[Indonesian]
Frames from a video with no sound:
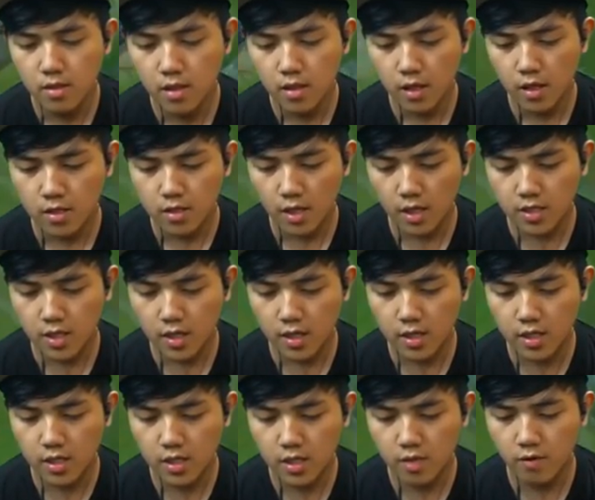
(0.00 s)
kita stuck di
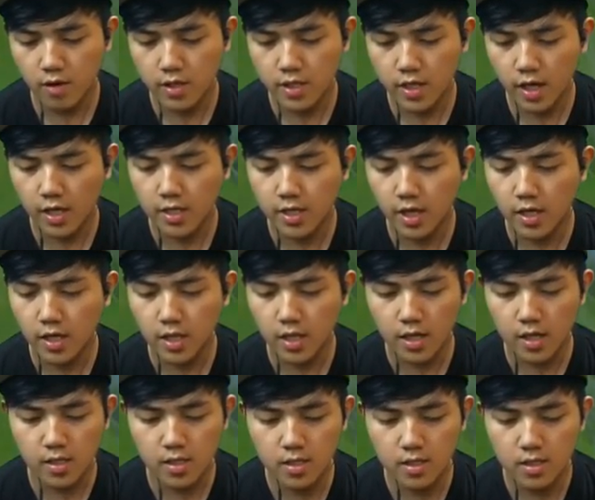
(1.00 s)
sini wah jangan jangan
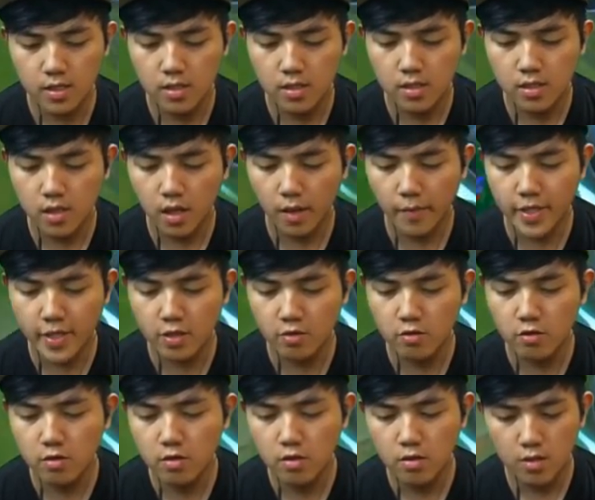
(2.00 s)
jangan nggak bisa tuh
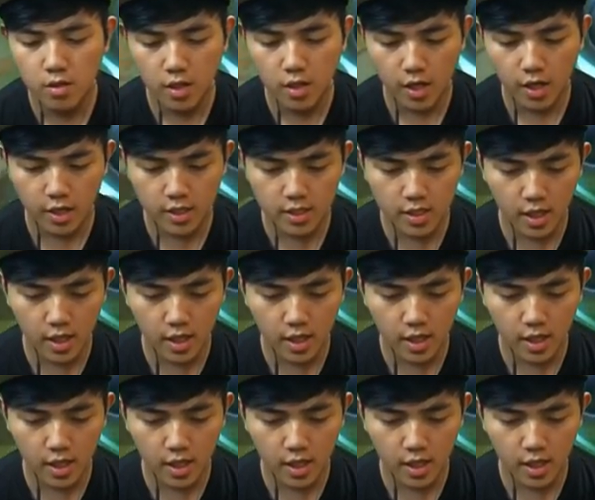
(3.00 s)
kita